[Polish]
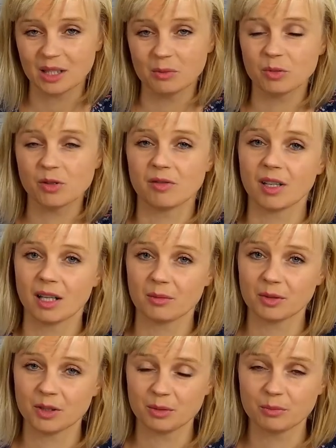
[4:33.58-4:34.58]
i
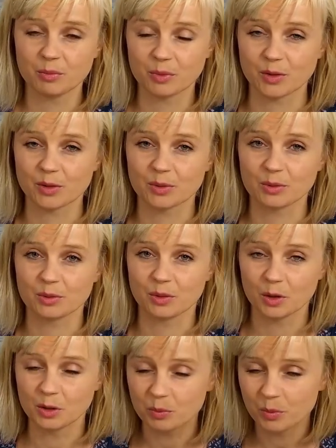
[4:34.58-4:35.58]
pozwalamy im po prostu
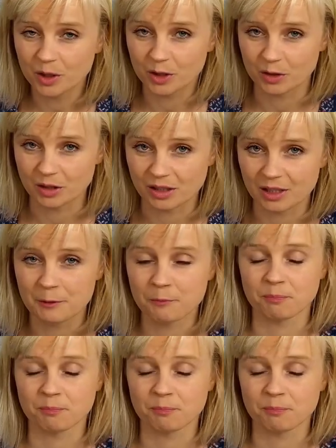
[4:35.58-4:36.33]
odpłynąć.